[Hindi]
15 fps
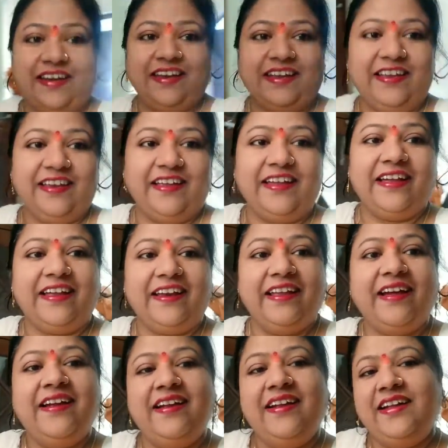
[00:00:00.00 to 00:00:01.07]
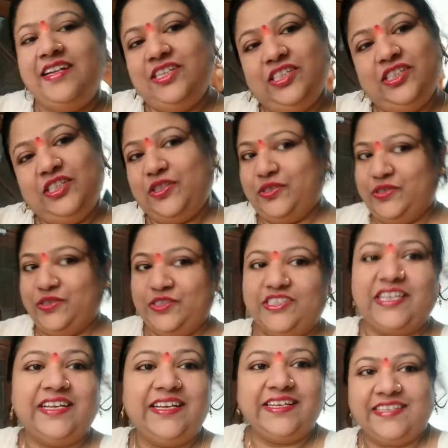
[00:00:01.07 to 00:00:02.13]
करने के लिए है ना तो
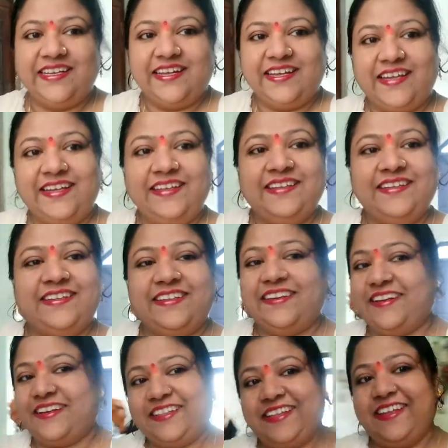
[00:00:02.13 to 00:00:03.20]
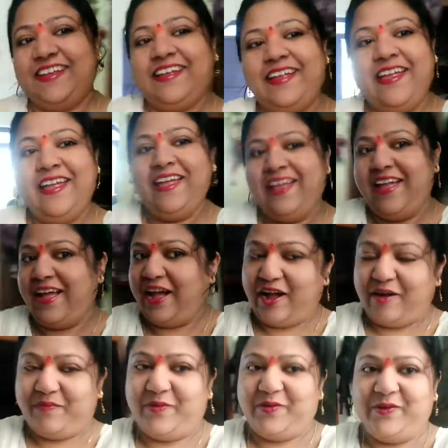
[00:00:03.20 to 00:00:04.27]
चलिए ठीक है रखते हैं
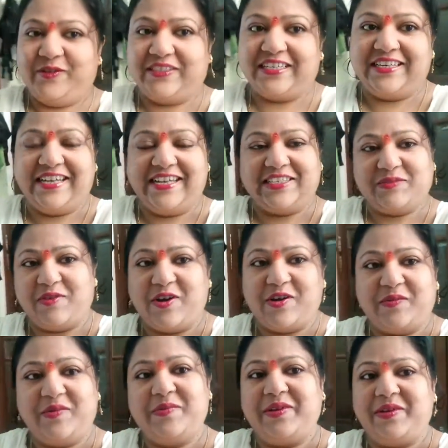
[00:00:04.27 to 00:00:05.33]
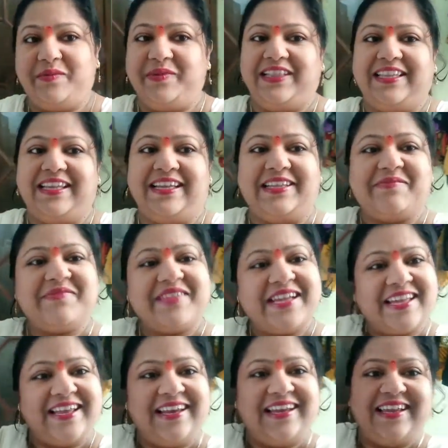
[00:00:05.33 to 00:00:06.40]
आप लोगों से नेक्स्ट ब्लॉग में फिर मिलते हैं तब
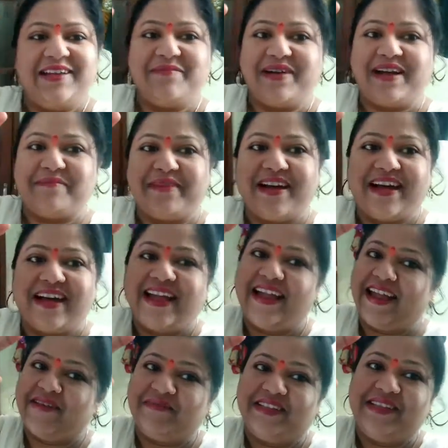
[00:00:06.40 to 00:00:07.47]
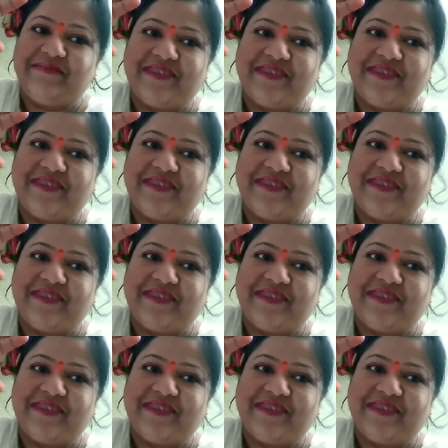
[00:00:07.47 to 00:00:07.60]
तक के लिए बाय बाय हैप्पी